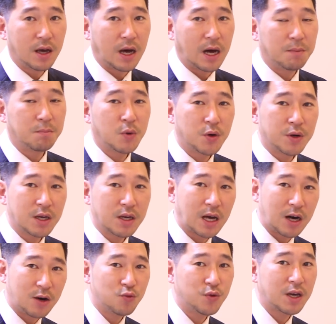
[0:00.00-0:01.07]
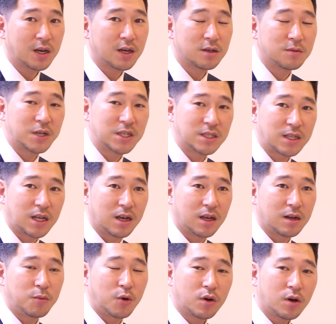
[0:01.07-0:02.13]
앞머리 가운데 가르마
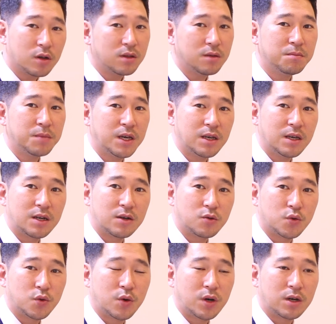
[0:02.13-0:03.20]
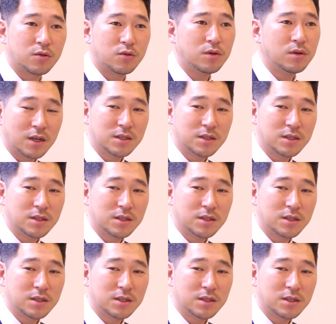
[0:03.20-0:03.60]
스타일 뭐 커튼뱅이라고도 하고